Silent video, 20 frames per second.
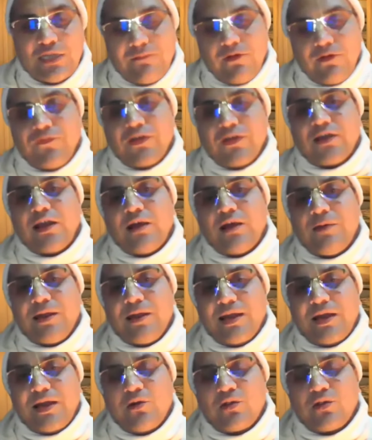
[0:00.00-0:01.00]
वो विग्रह
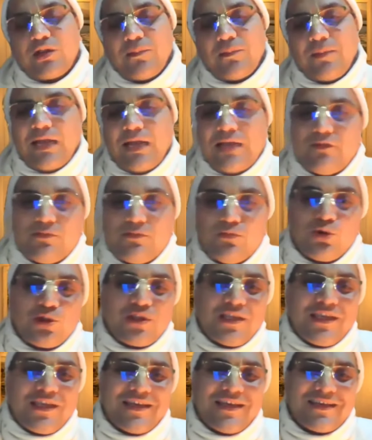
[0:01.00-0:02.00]
बनेगा उससे पहले वो
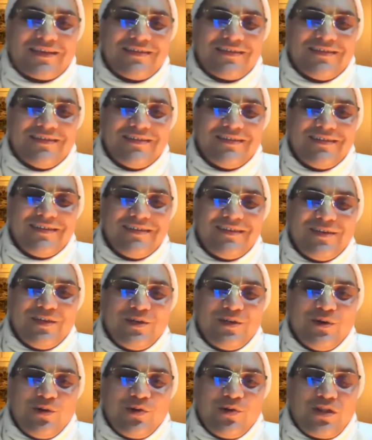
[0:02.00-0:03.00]
मूर्ति है
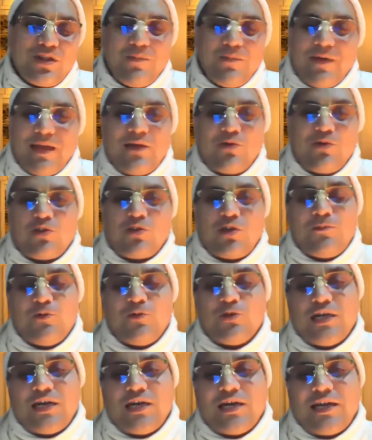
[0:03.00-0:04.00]
उससे पहले उसकी
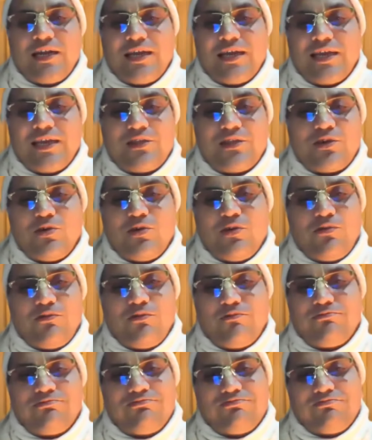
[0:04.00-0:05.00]
पूजा करेंगे तो
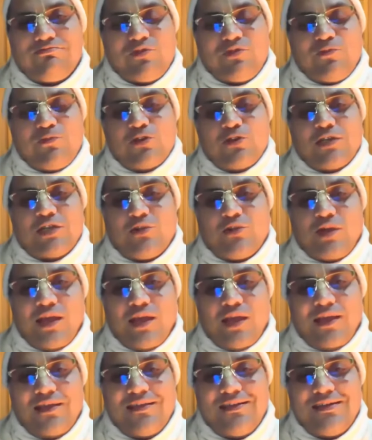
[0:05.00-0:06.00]
वो पूजा तो
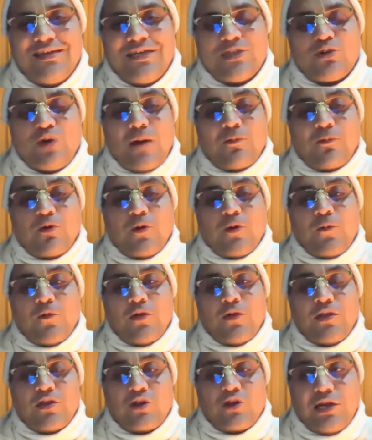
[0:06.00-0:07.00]
नहीं है तो आपको
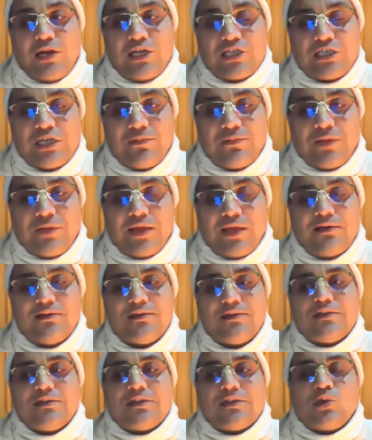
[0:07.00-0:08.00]
इंस्टॉलेशन में
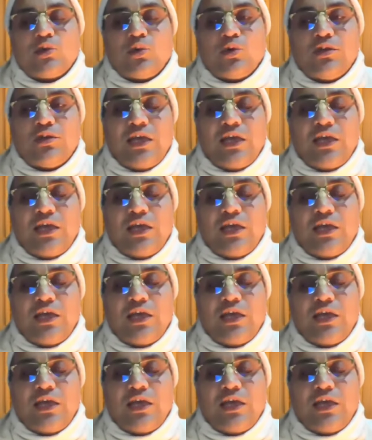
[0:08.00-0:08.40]
दूध दही